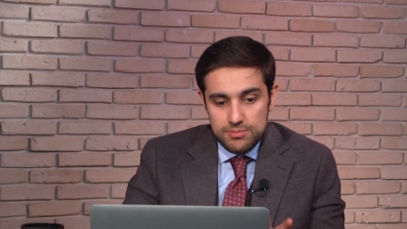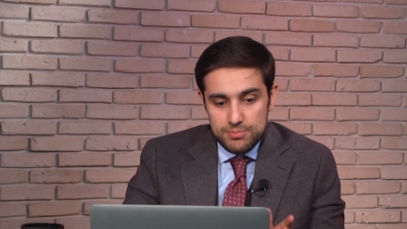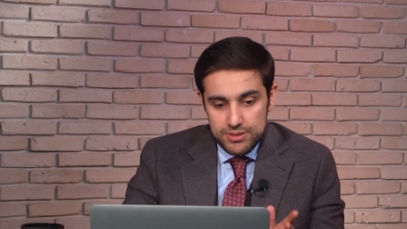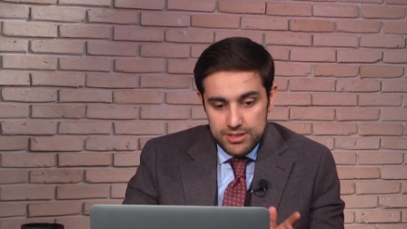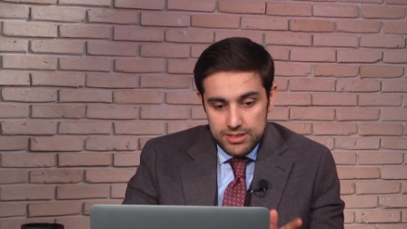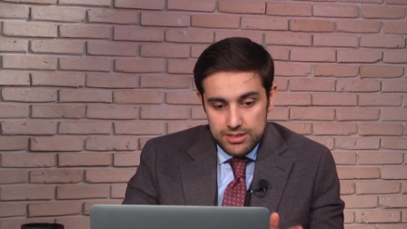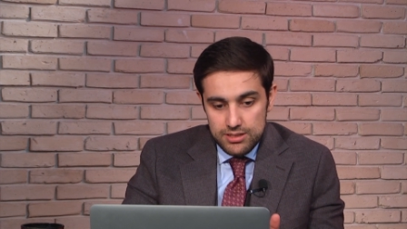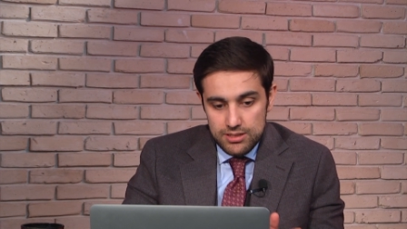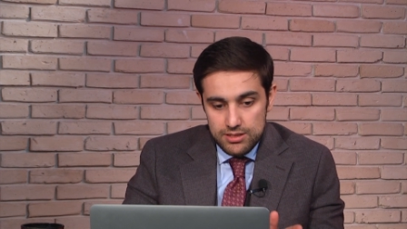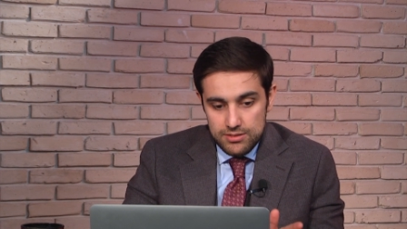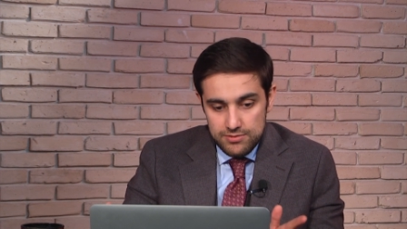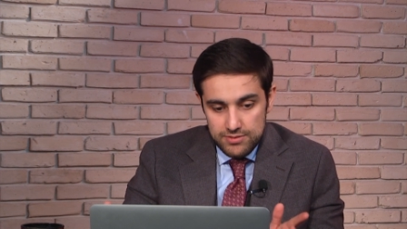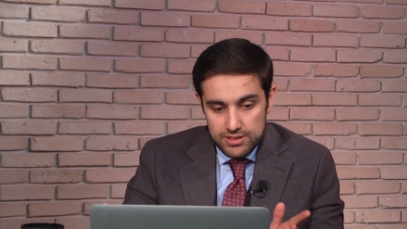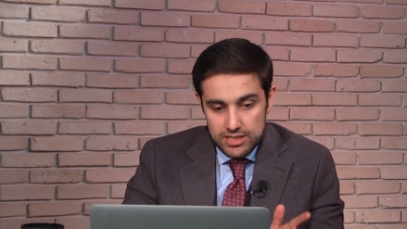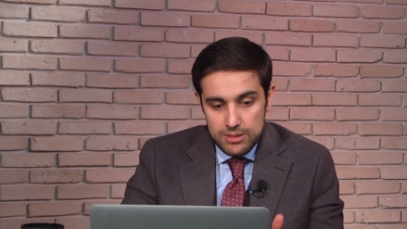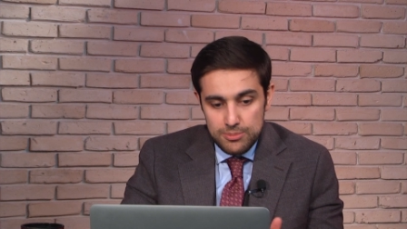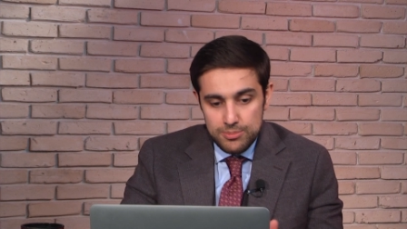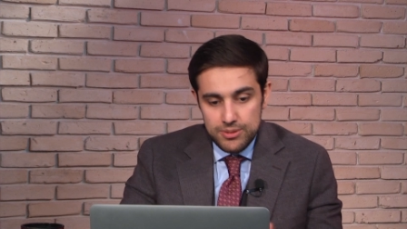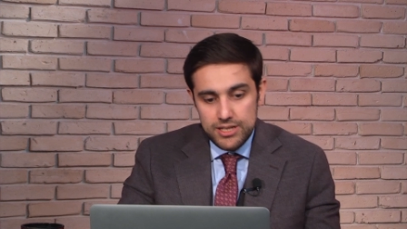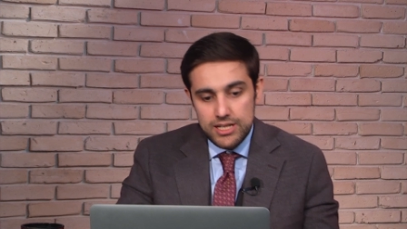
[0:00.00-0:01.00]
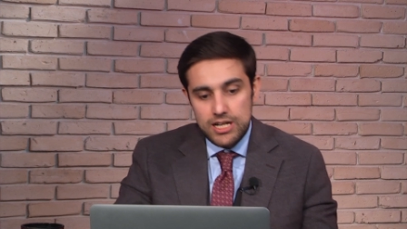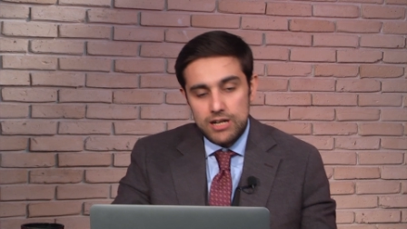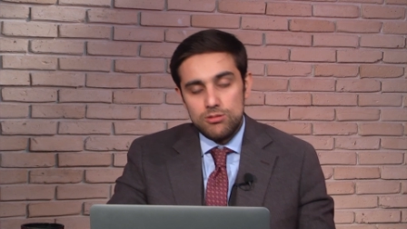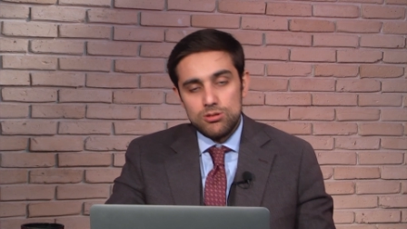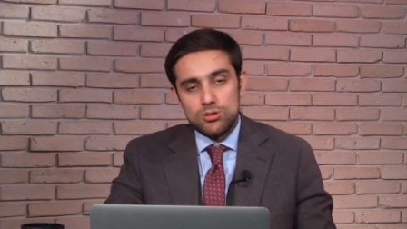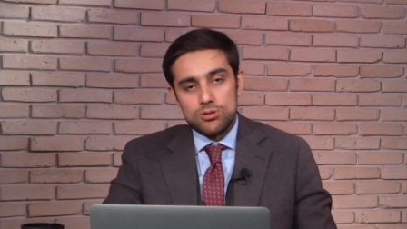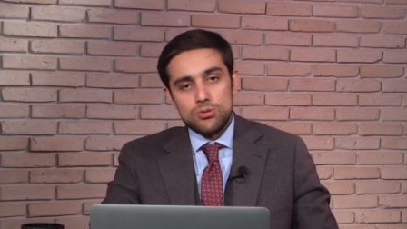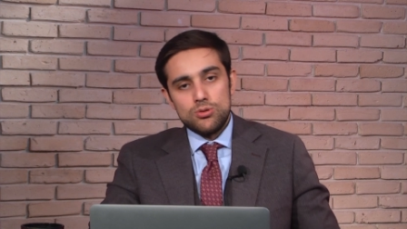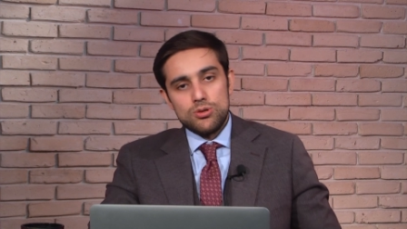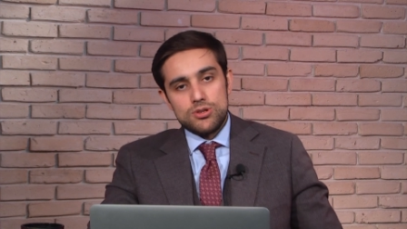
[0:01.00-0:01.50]
пере, вели
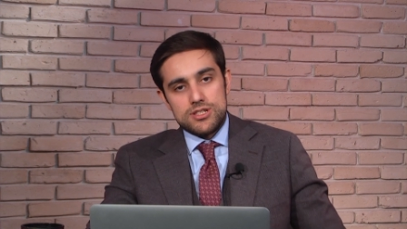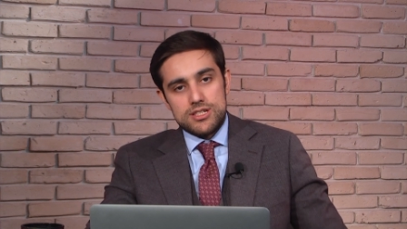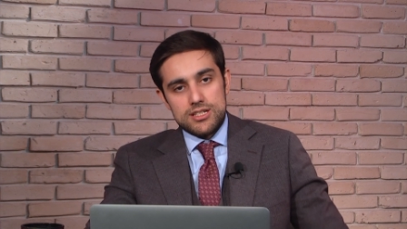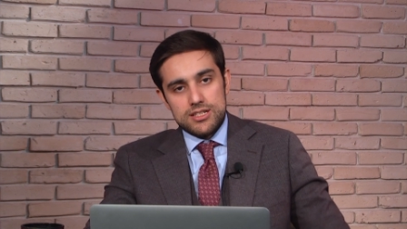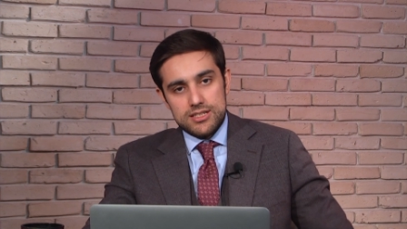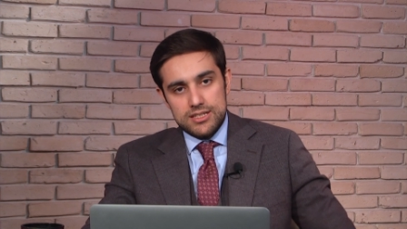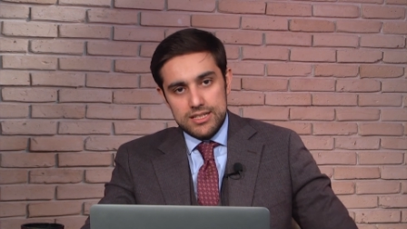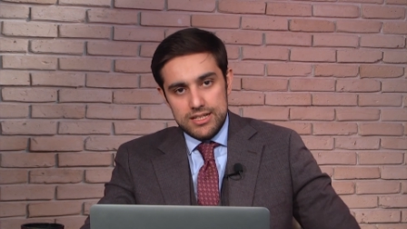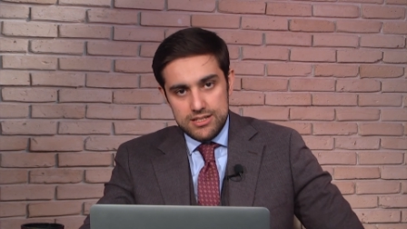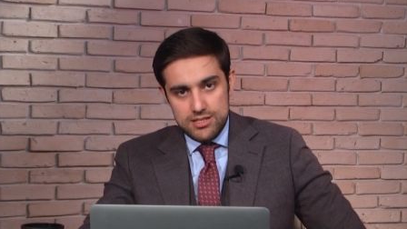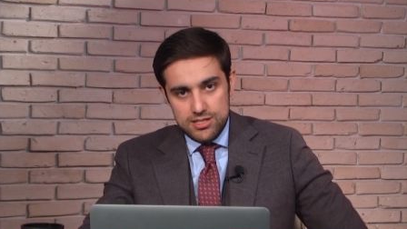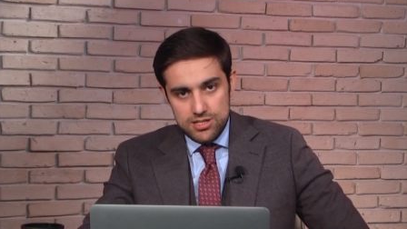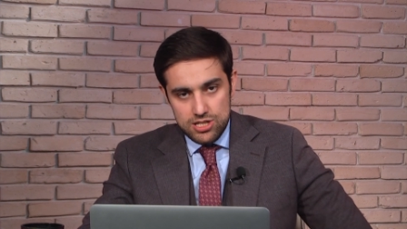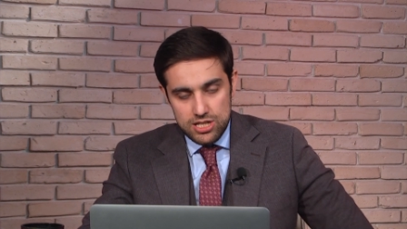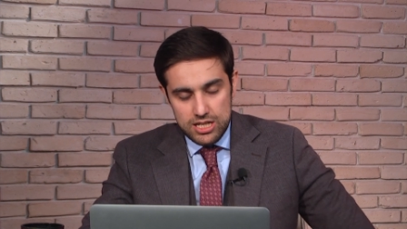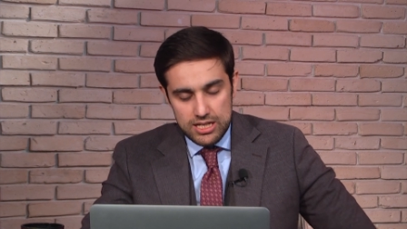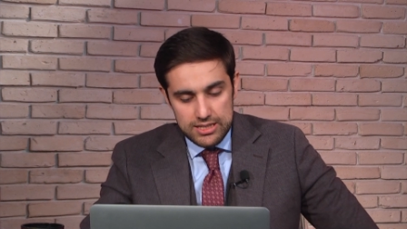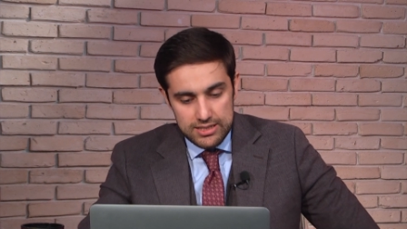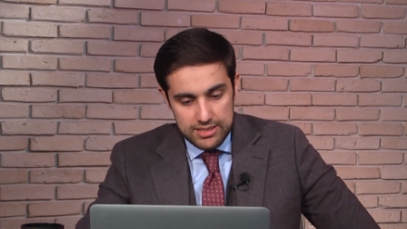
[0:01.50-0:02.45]
переговоры госсекретарь США